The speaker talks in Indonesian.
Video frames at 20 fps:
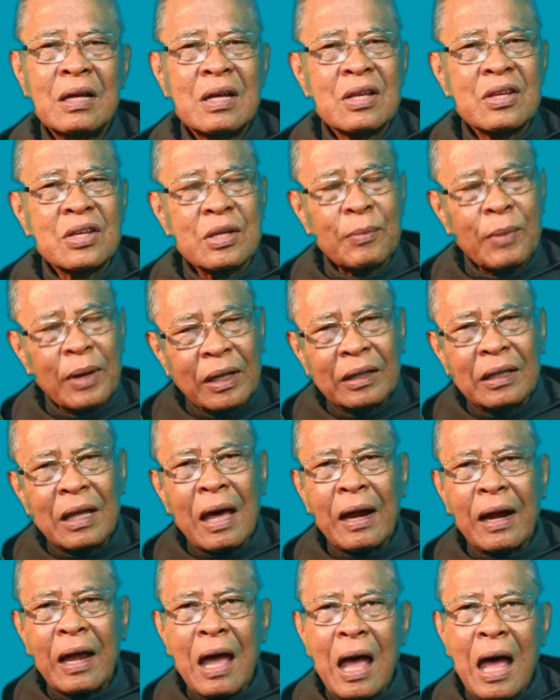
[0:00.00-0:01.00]

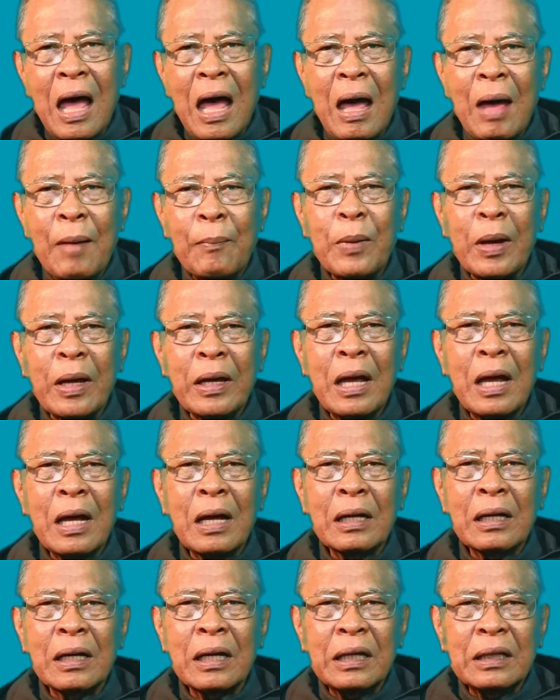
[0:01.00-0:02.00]
Sementara apa
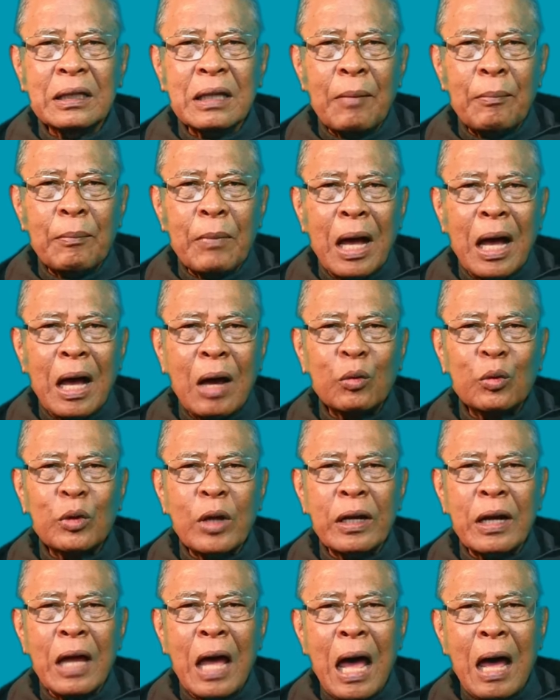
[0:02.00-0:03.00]
yang kita mau
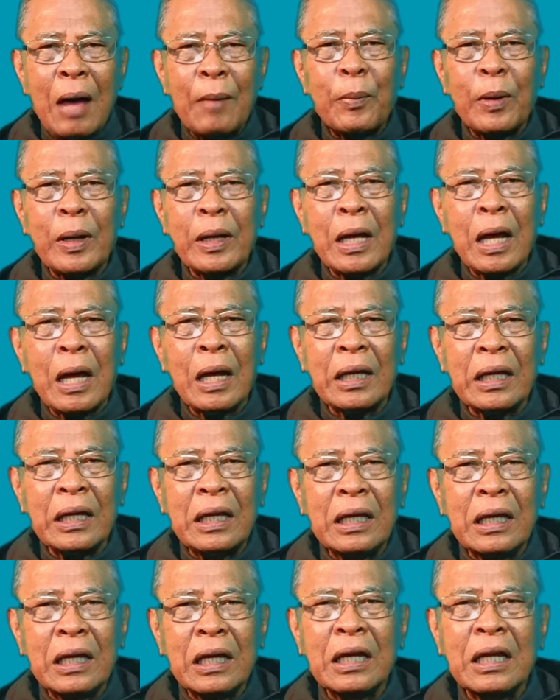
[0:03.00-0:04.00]
dan apa yang
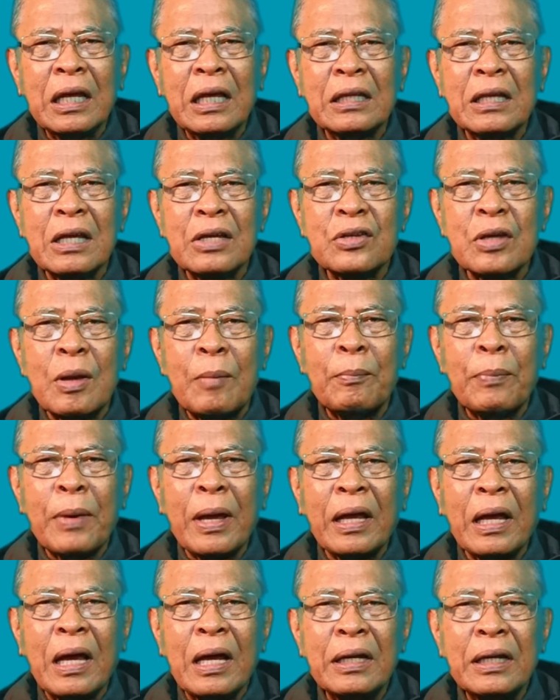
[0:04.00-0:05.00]
ingin kita
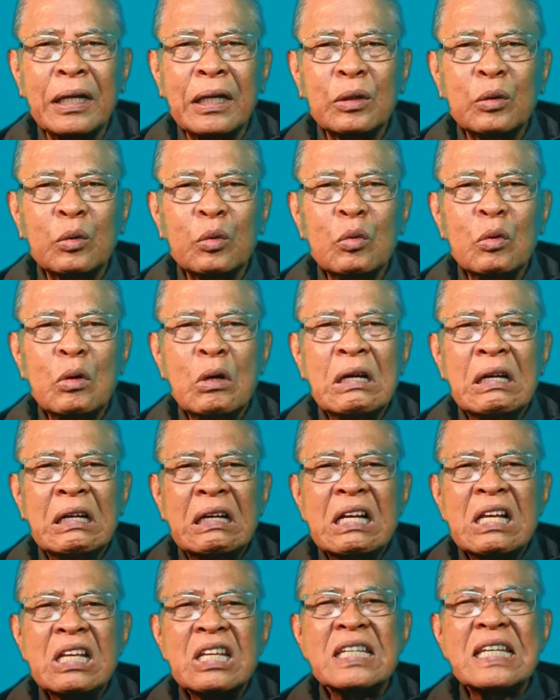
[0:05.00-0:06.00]
sampaikan itu
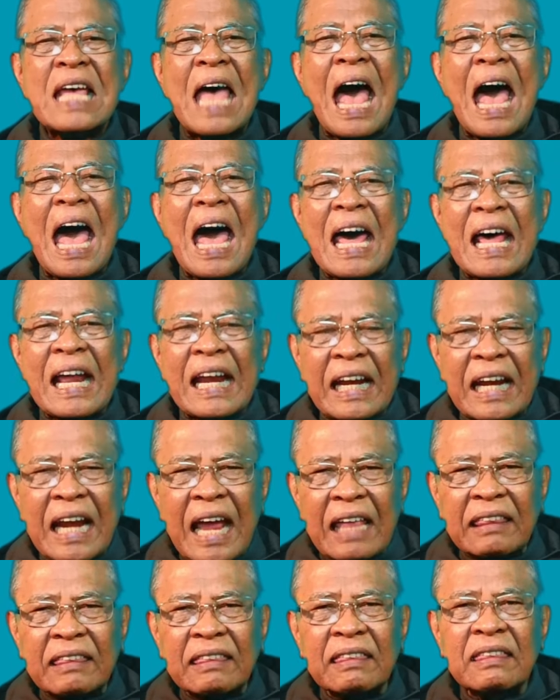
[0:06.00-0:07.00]

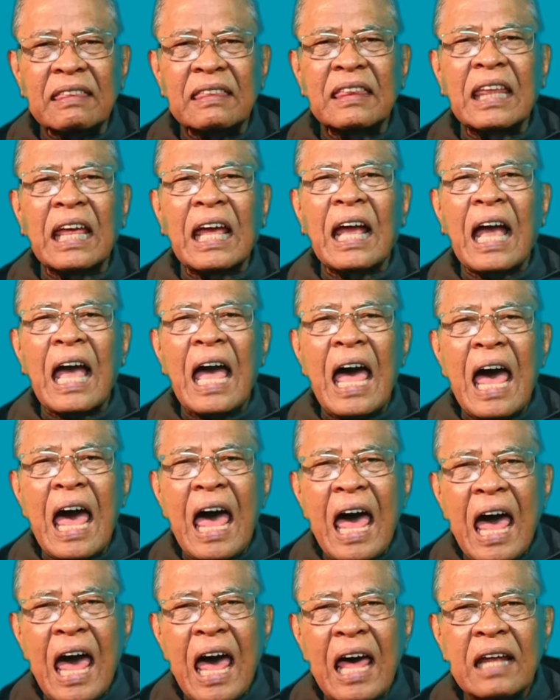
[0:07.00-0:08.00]
syarat
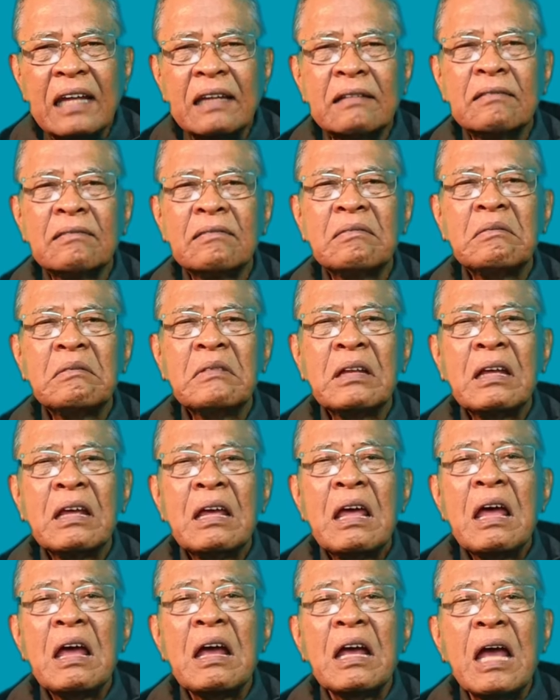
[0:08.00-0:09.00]
dengan
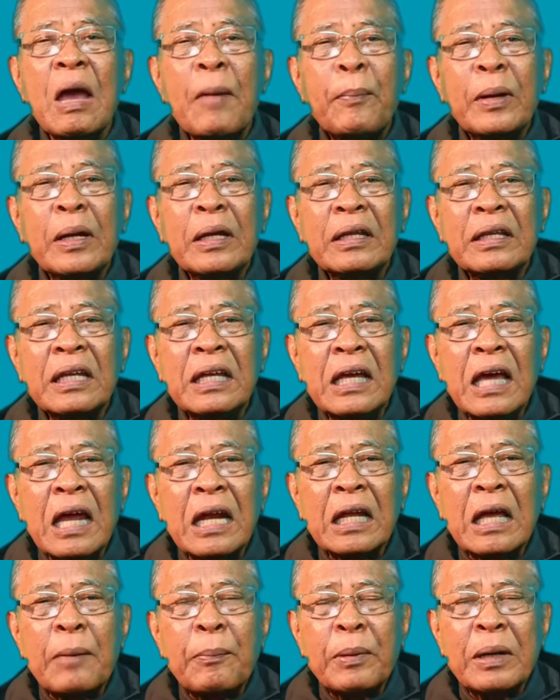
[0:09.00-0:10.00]

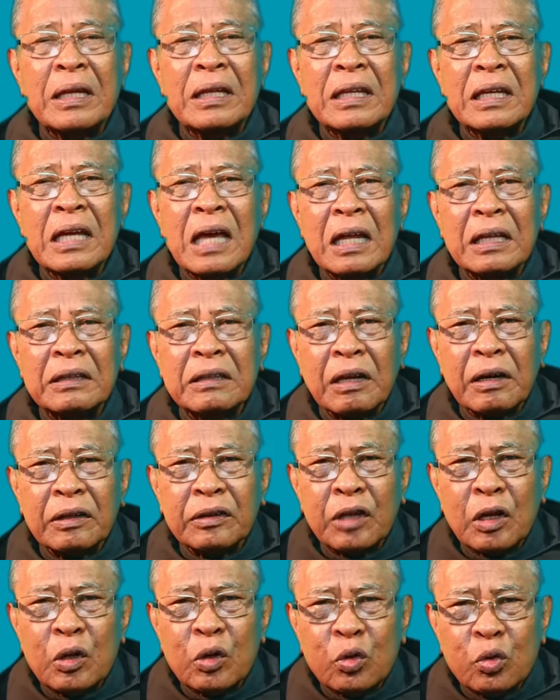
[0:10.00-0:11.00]
kepentingan-kepentingan
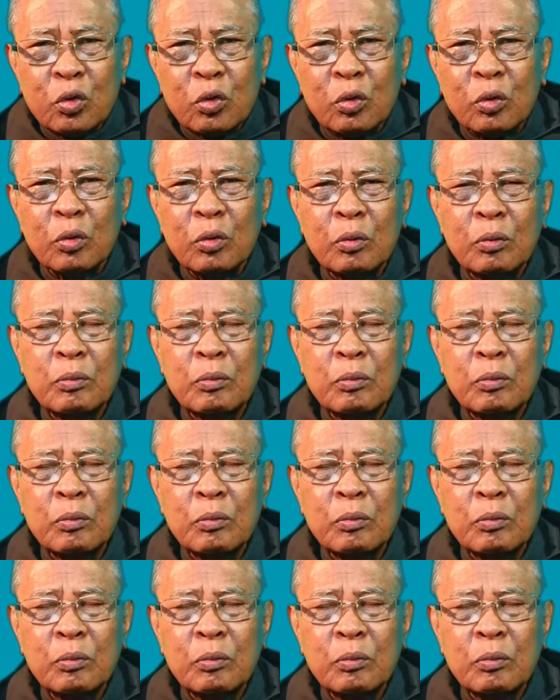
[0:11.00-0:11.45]
tertentu.